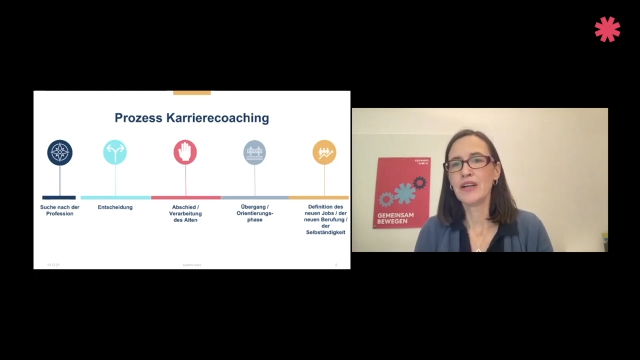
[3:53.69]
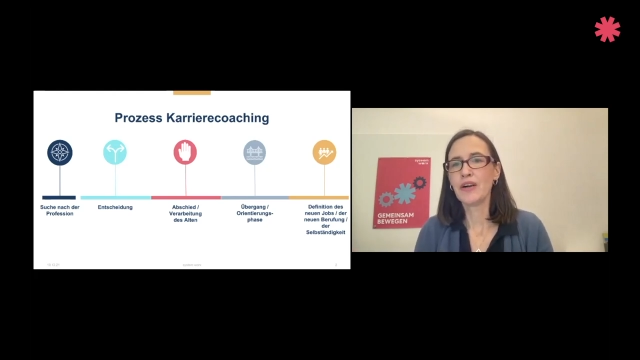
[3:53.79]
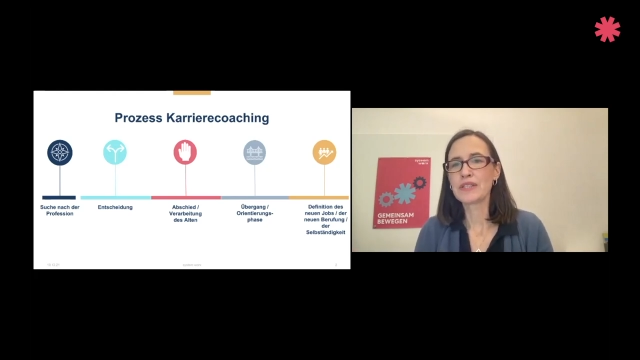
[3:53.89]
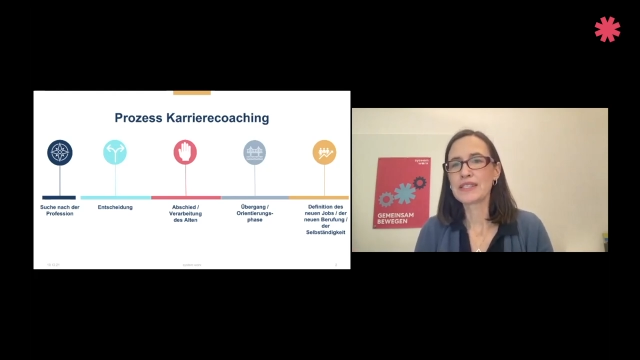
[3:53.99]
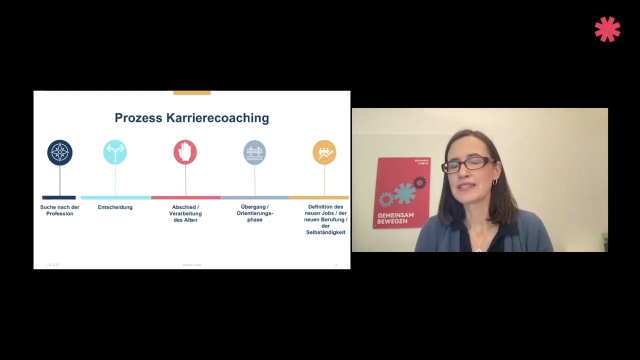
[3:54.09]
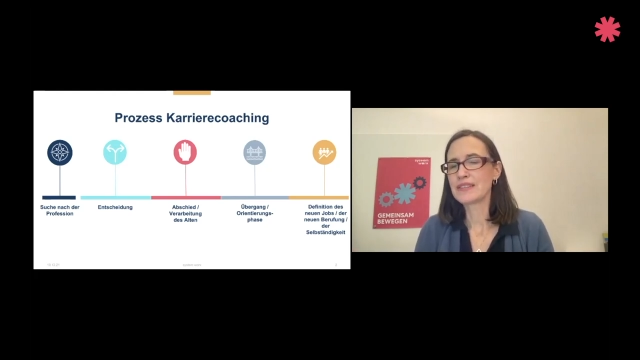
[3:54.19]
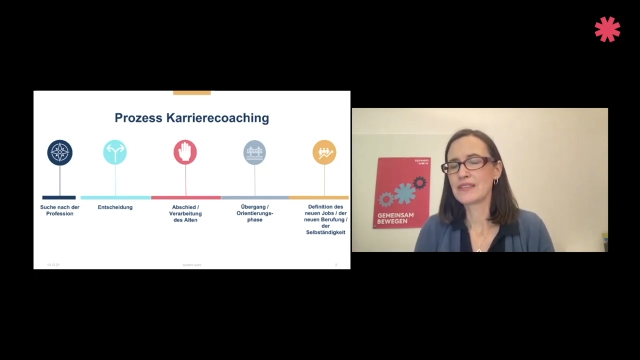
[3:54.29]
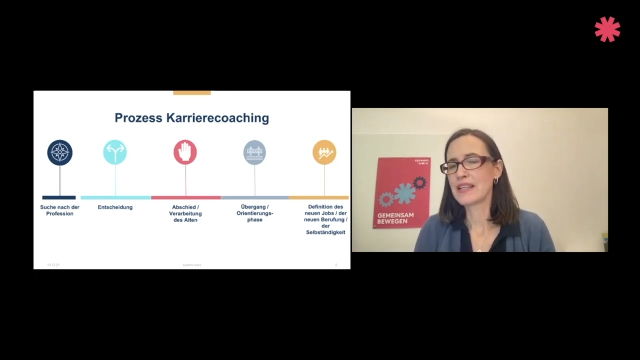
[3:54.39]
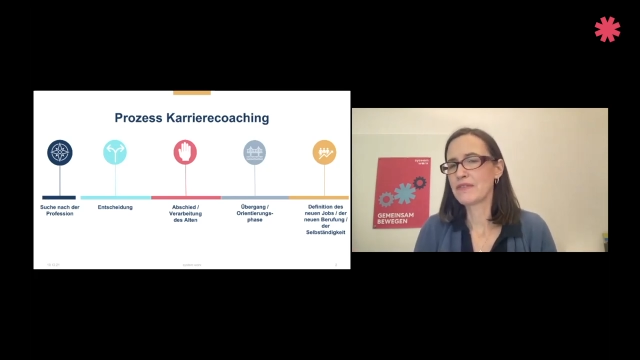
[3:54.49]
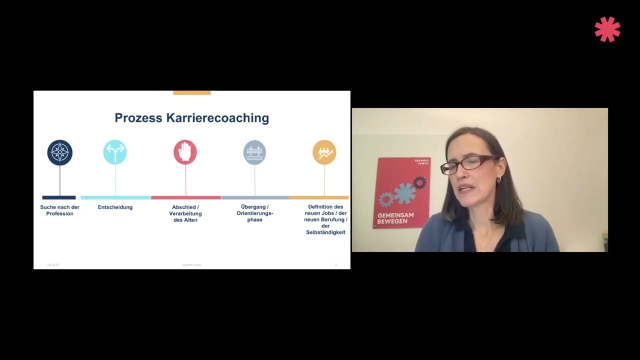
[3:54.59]
Und
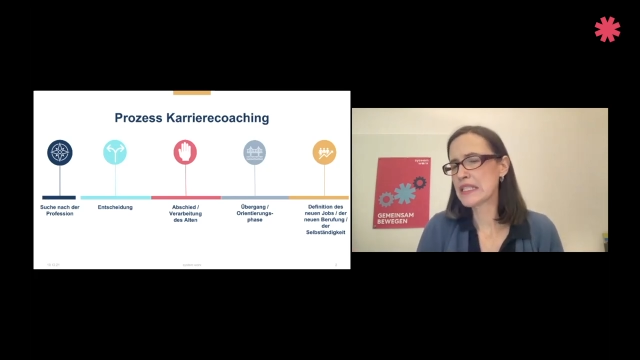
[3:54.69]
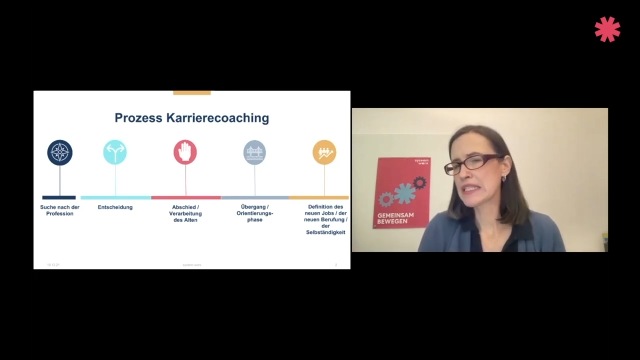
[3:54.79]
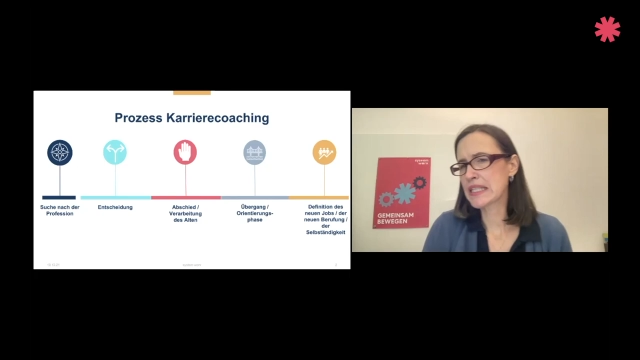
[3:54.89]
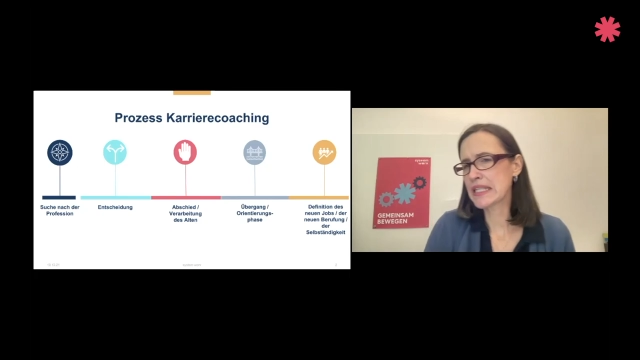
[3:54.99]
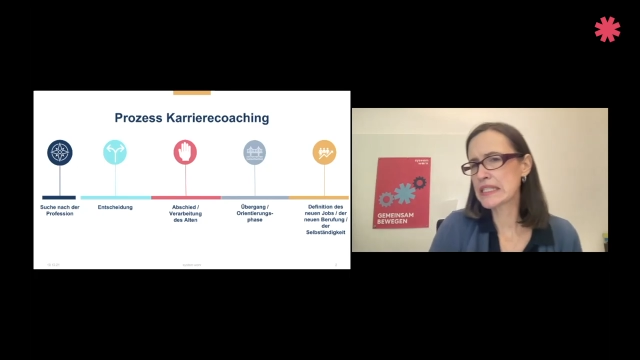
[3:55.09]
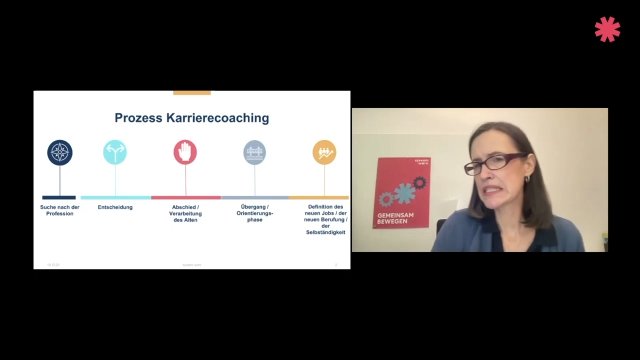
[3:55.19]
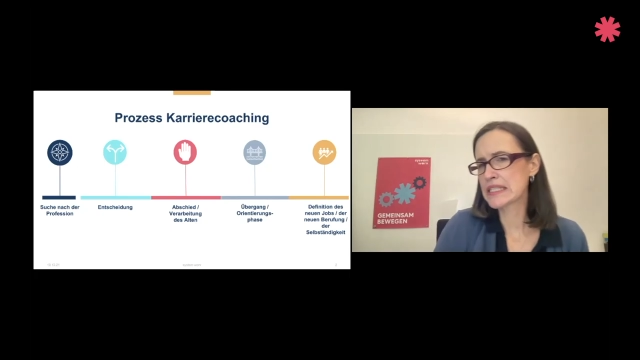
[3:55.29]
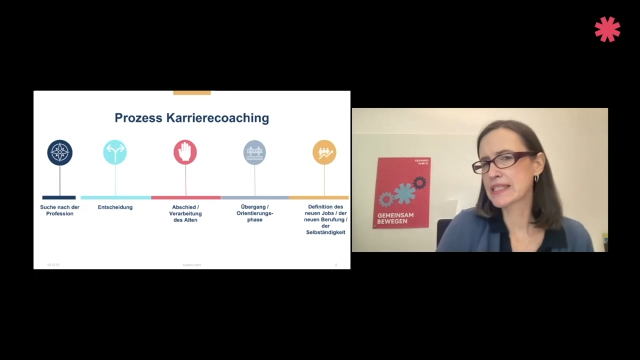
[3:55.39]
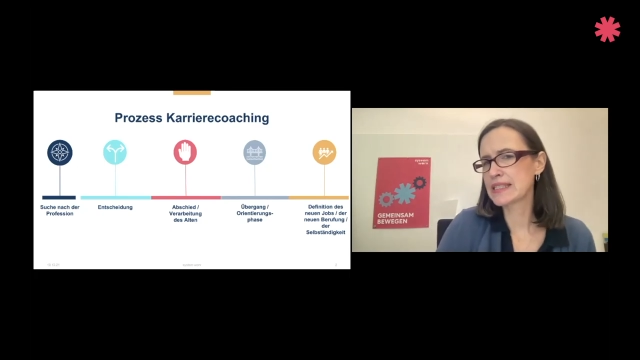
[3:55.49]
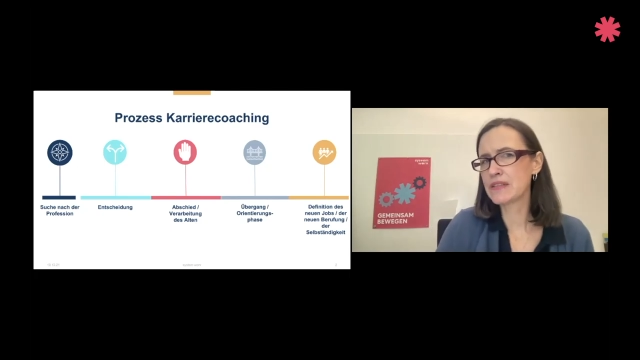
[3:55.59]
da fand ich es ganz
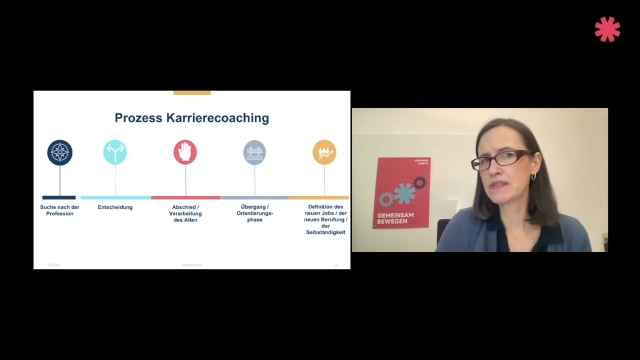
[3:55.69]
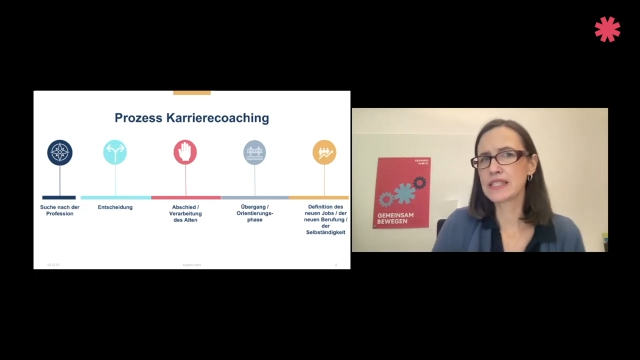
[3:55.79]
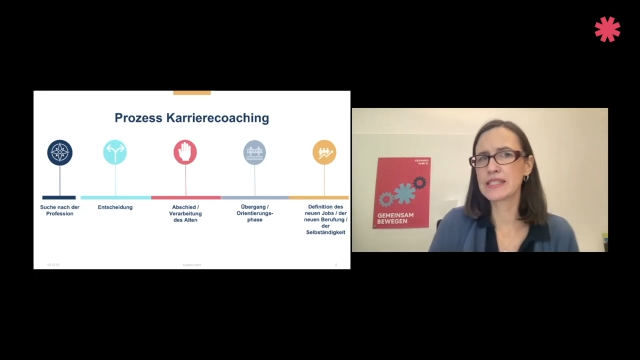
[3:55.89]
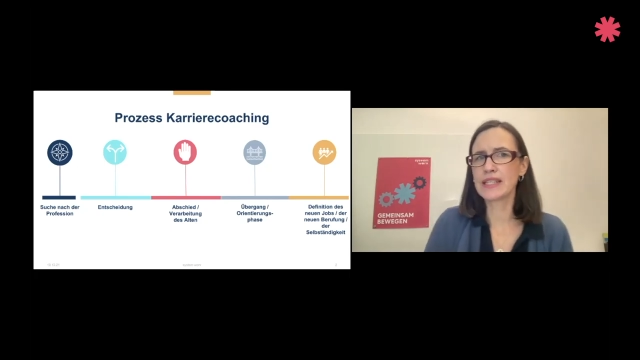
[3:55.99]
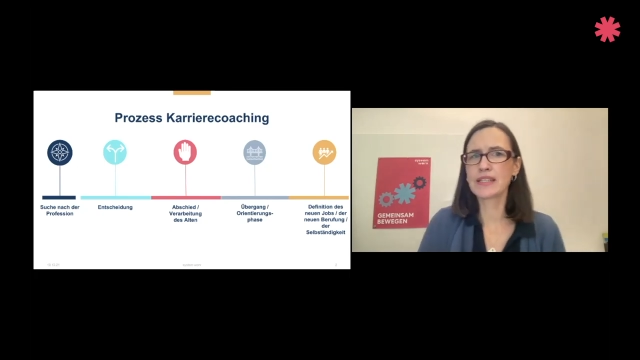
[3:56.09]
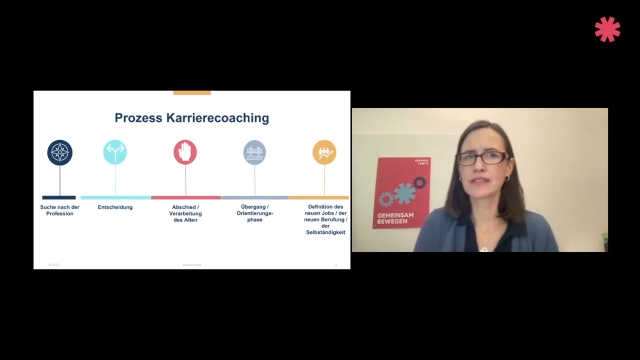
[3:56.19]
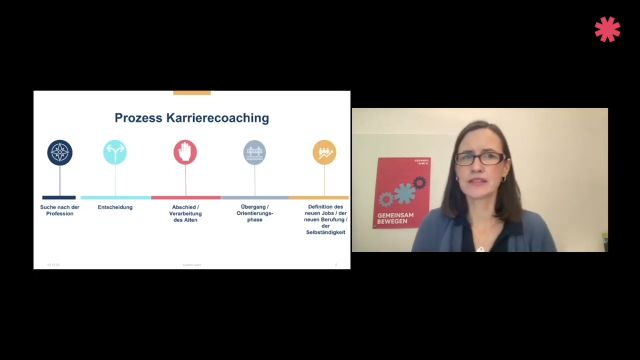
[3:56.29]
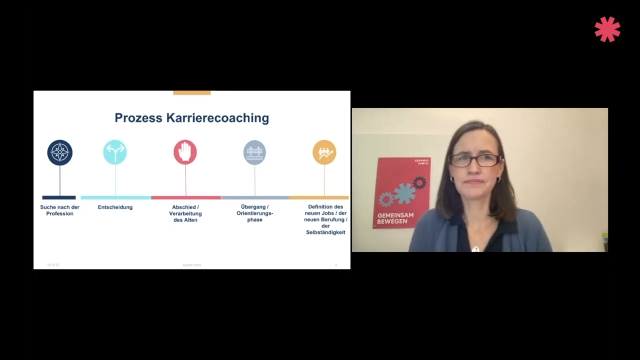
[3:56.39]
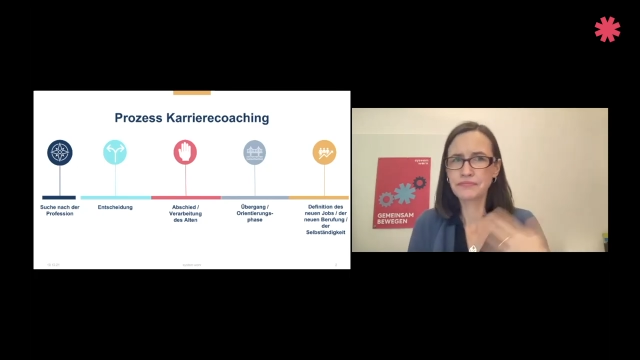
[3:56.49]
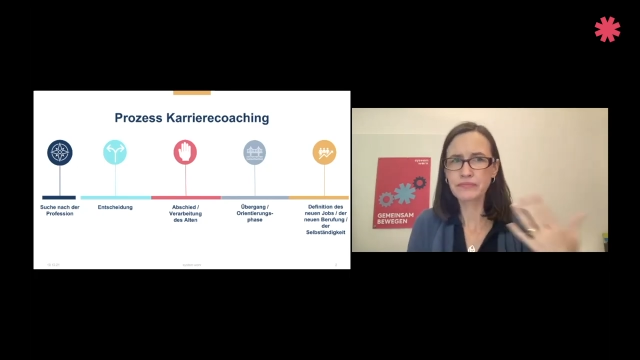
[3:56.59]
interessant, weil ich dachte,